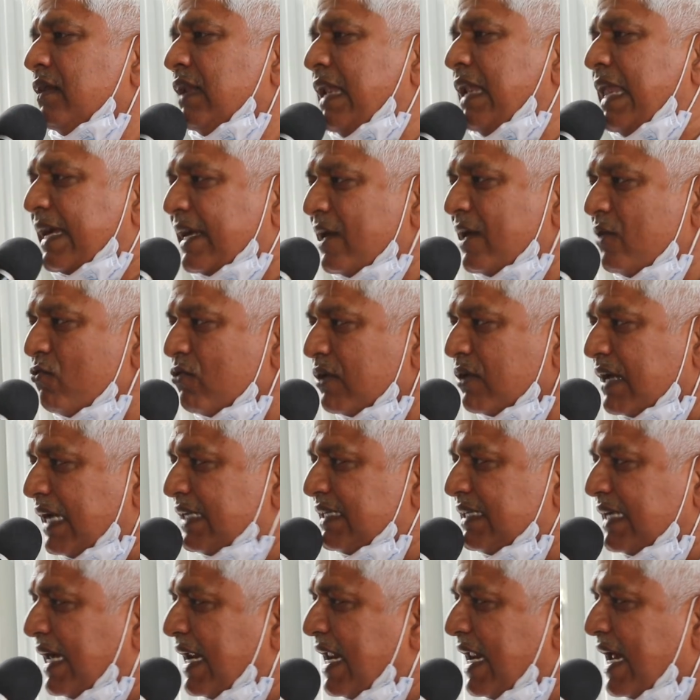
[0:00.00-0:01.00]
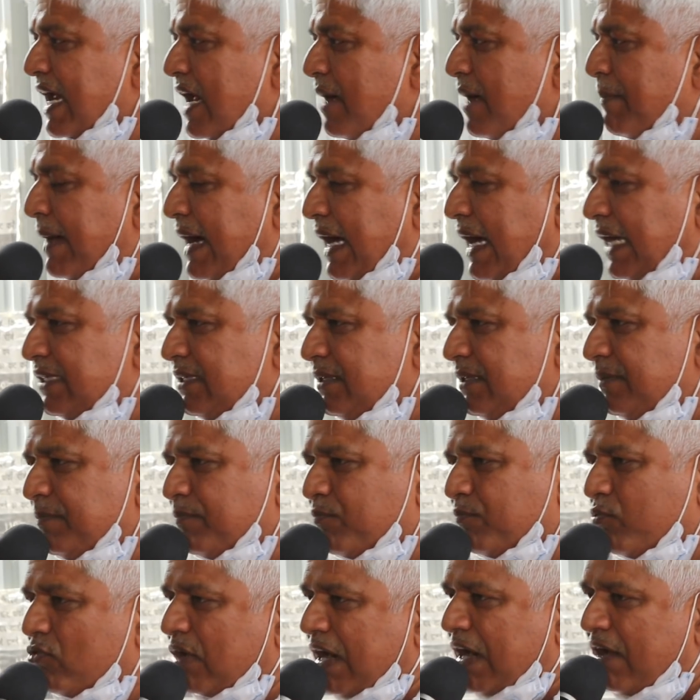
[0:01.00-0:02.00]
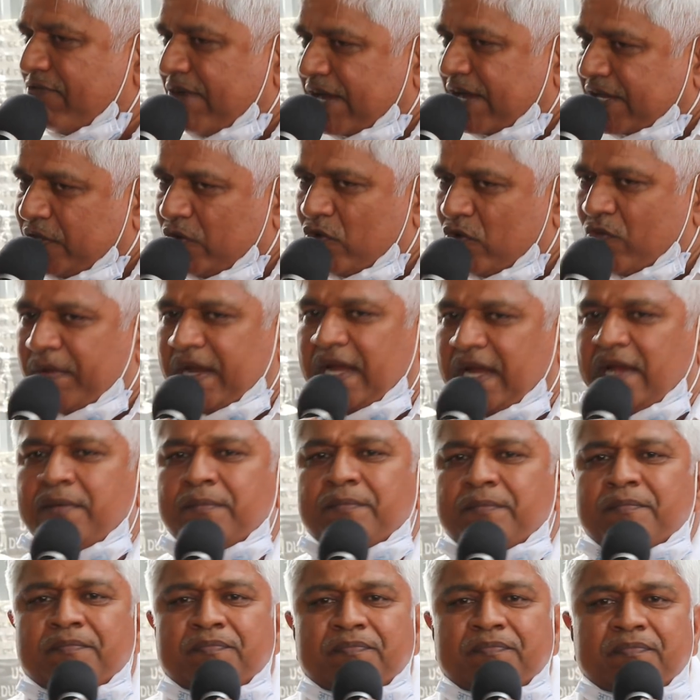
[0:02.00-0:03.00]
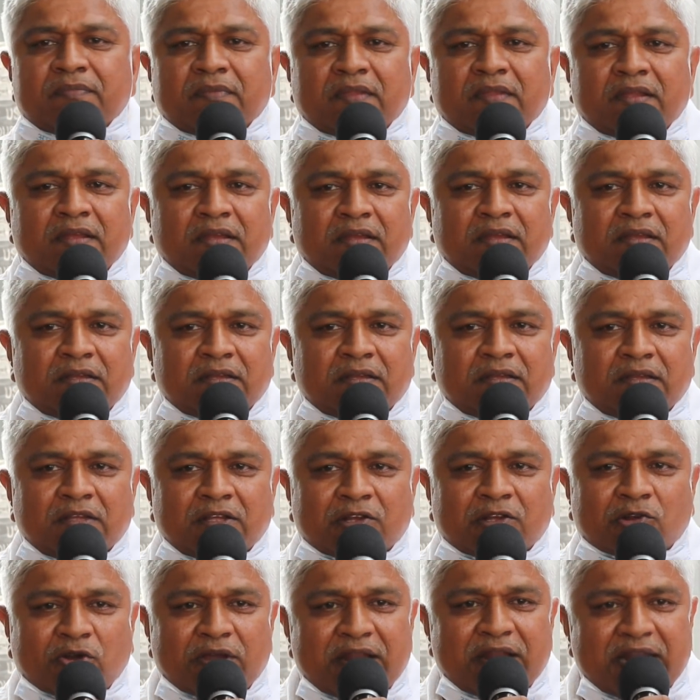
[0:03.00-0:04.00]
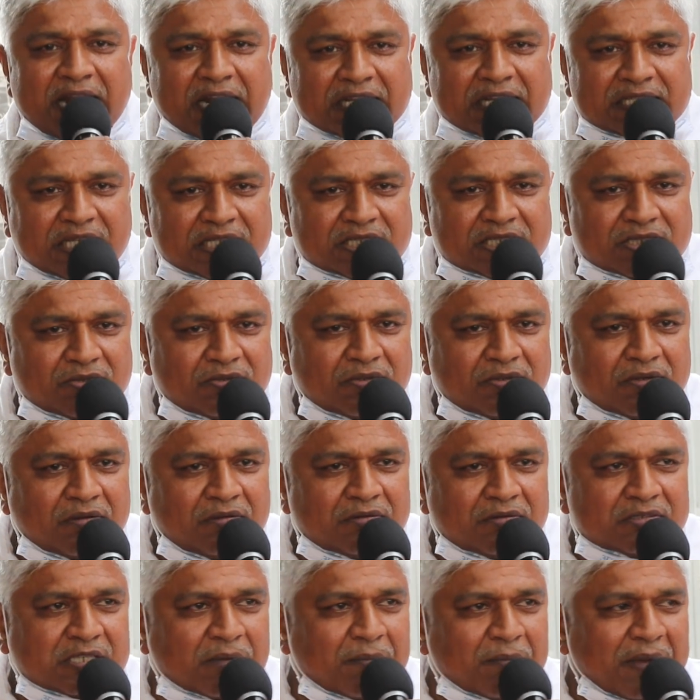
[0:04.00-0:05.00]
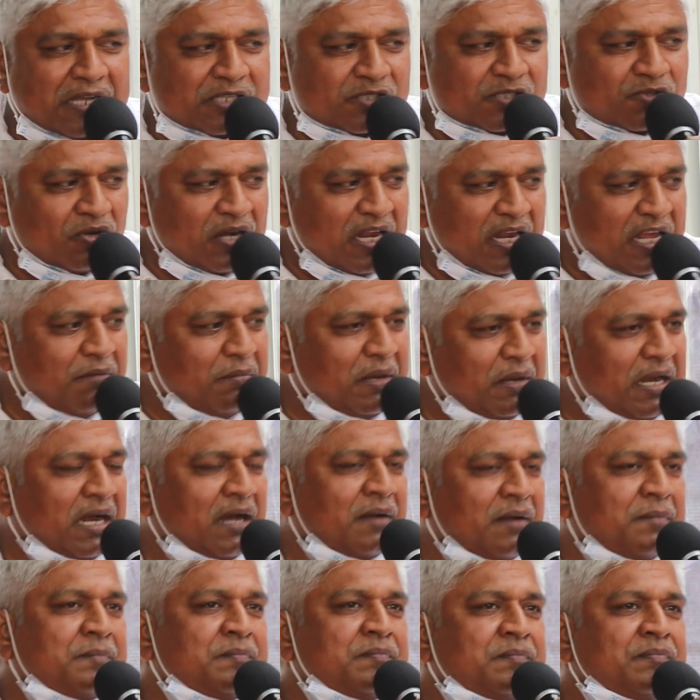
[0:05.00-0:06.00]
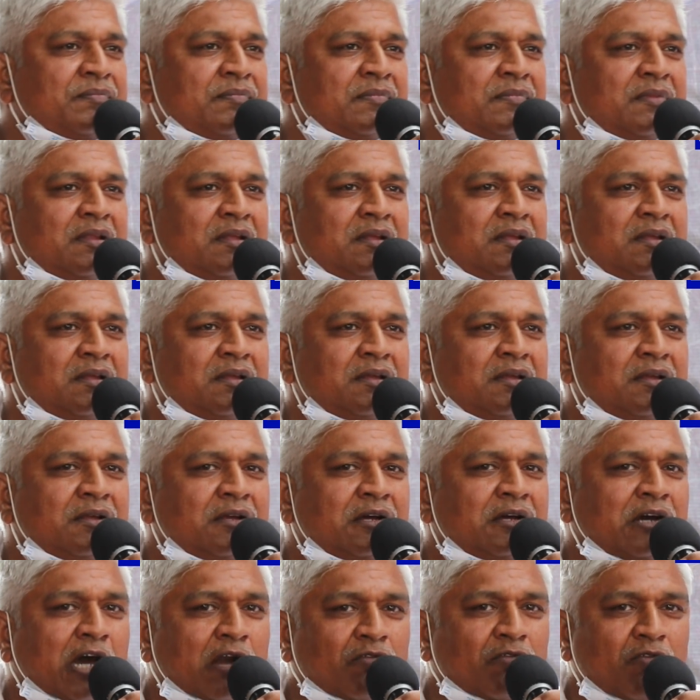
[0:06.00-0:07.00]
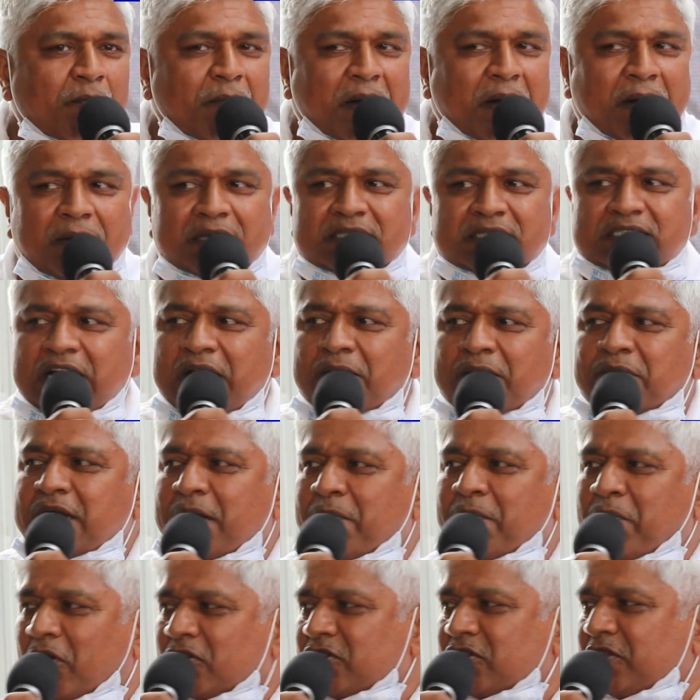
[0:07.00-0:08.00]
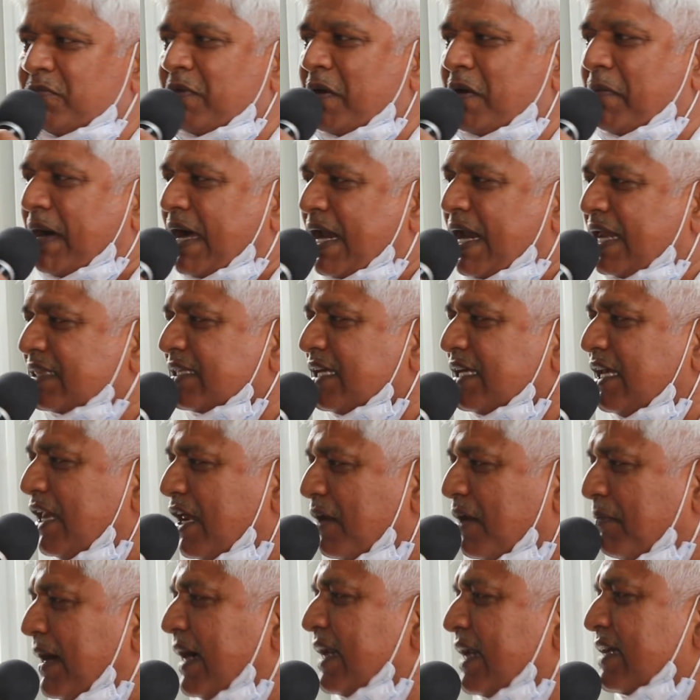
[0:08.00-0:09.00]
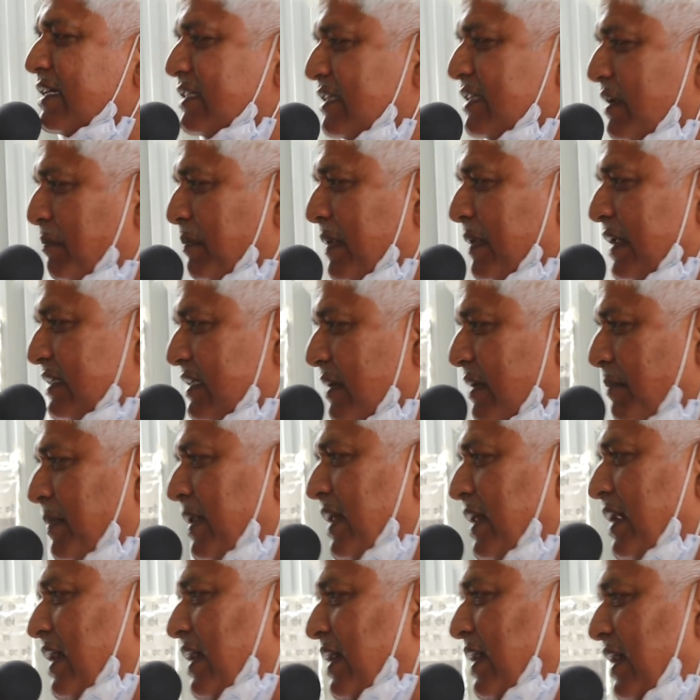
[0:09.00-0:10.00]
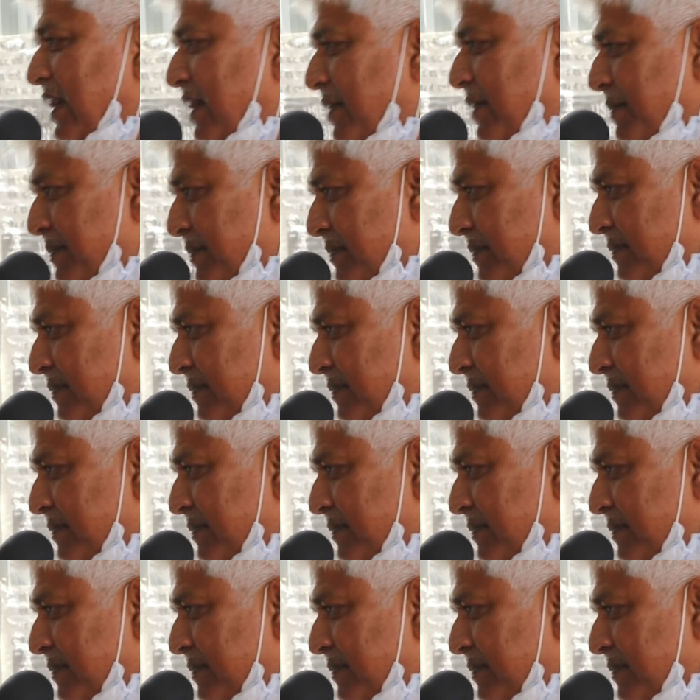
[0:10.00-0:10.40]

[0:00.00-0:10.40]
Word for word: लेकिन उनके जाने के बाद पूरा वैक्यूम है कोई नेतृत्व समाज को नहीं मिला और वो बाबा साहेब का बौद्ध में भारत के निर्माण का सपना सपना रह गया